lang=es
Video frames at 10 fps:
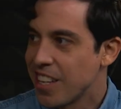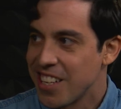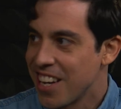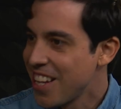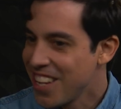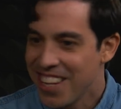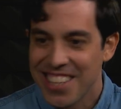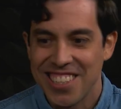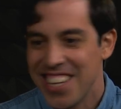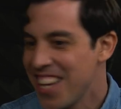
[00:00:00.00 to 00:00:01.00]
y tan llena
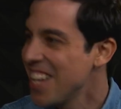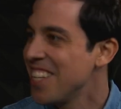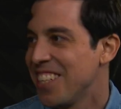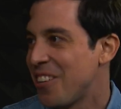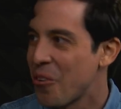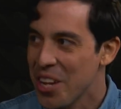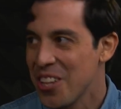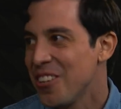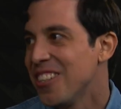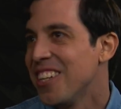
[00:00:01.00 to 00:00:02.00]
de, ah, de
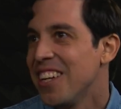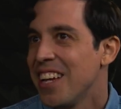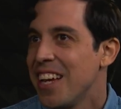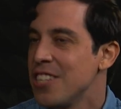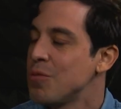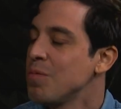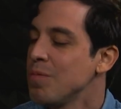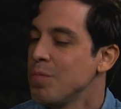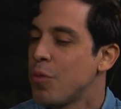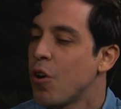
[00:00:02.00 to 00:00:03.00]
ruido es
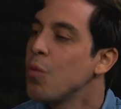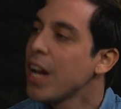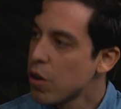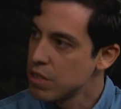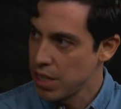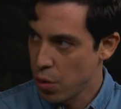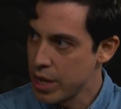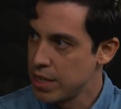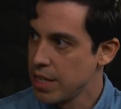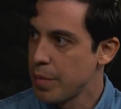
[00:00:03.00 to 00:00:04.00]
un poco una
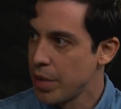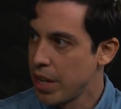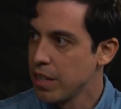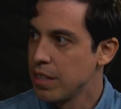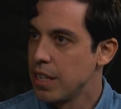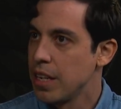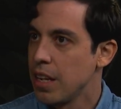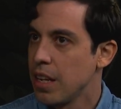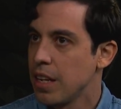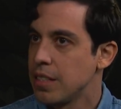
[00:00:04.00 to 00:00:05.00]
consecuencia también
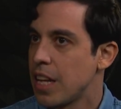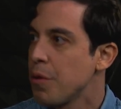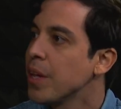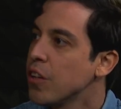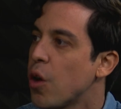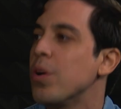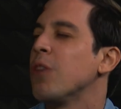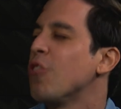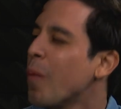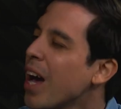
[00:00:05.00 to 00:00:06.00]
de estar viviendo como
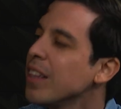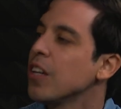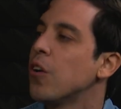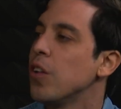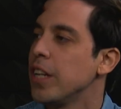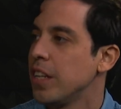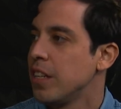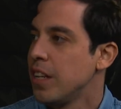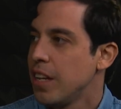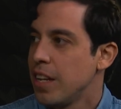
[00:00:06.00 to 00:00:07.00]
en automático,
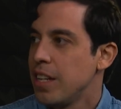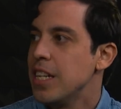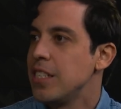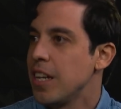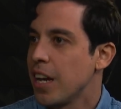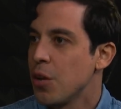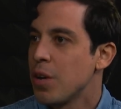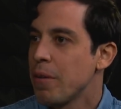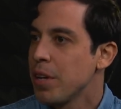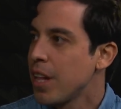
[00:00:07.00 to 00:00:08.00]
de, de
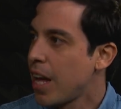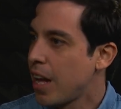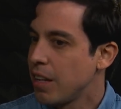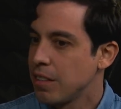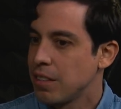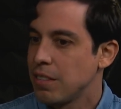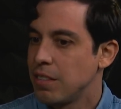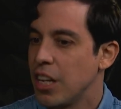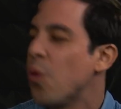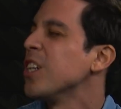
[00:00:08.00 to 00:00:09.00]
seguir una vida
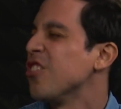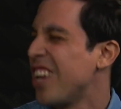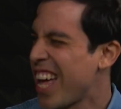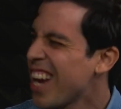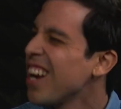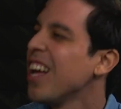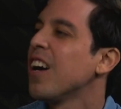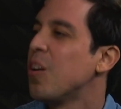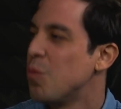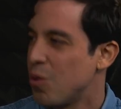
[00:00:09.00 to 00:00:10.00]
sin
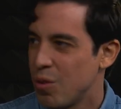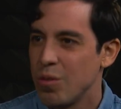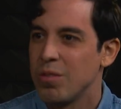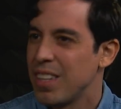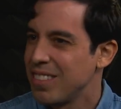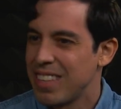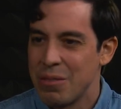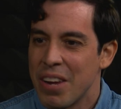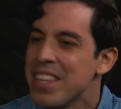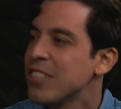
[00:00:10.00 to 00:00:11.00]
cuestionarla, como
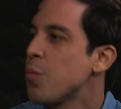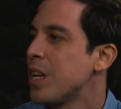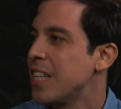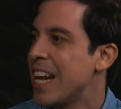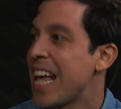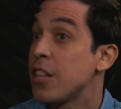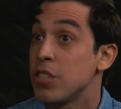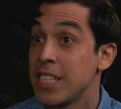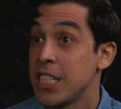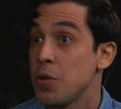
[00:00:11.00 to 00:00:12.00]
una vida súper acelerada.
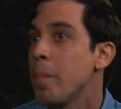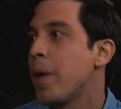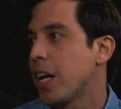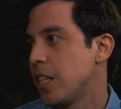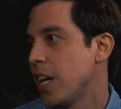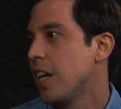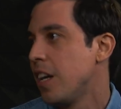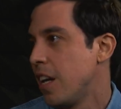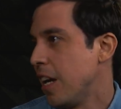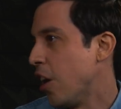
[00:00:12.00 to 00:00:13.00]
Entonces eso impacta
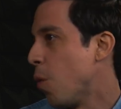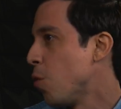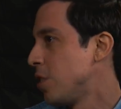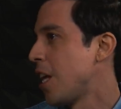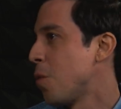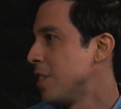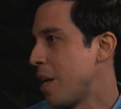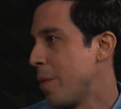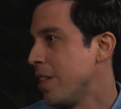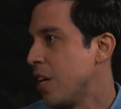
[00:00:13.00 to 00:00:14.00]
en cómo está
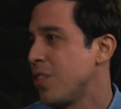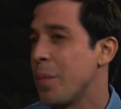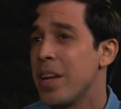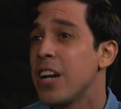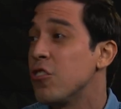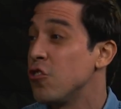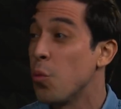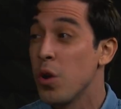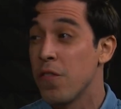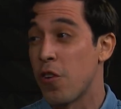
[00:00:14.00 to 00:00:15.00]
nuestra mente. ¿no? También el
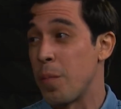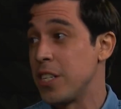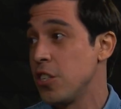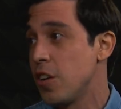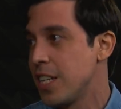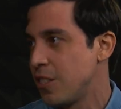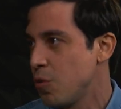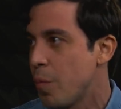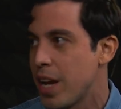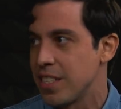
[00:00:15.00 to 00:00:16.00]
consumo de información es
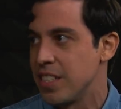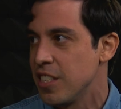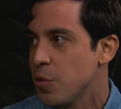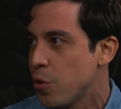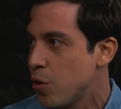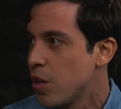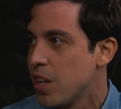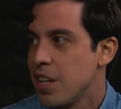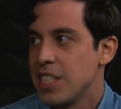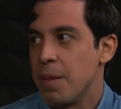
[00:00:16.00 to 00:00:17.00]
súper excesivo,
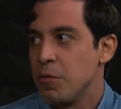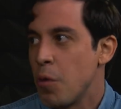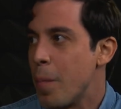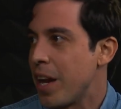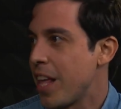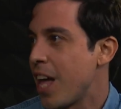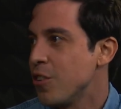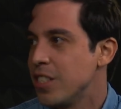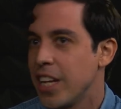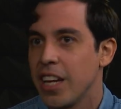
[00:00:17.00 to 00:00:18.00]
estamos
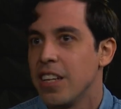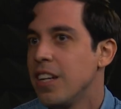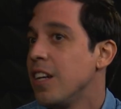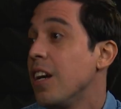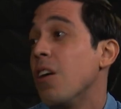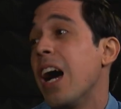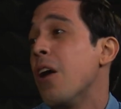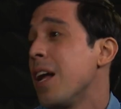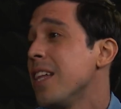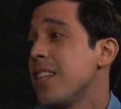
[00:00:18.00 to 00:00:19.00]
bombardeados de...
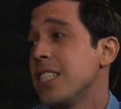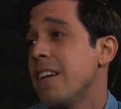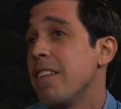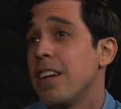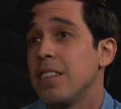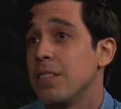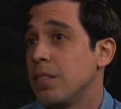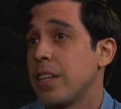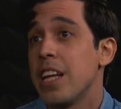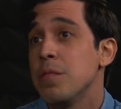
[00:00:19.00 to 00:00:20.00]
Ahora entras a ver,
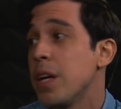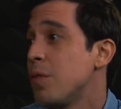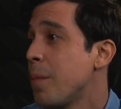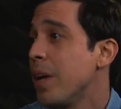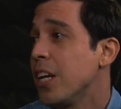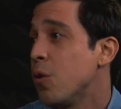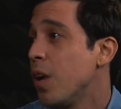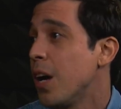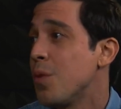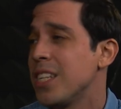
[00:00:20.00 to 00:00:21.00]
quieres ver una
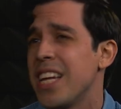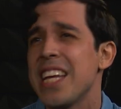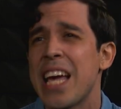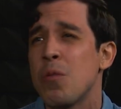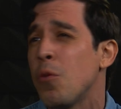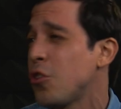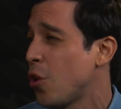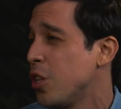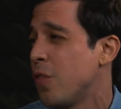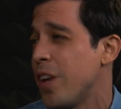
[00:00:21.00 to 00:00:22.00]
película, una serie y hay un
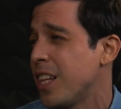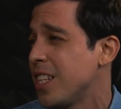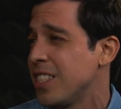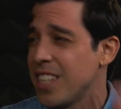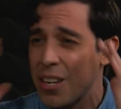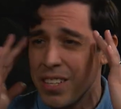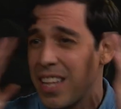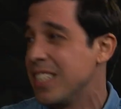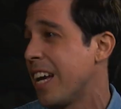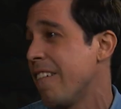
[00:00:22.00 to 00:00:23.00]
montón de ofertas y ya no
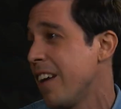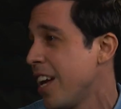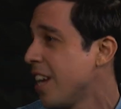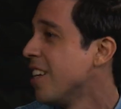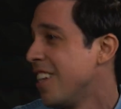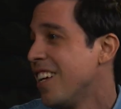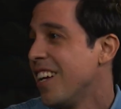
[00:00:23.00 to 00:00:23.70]
sabes ni qué ver.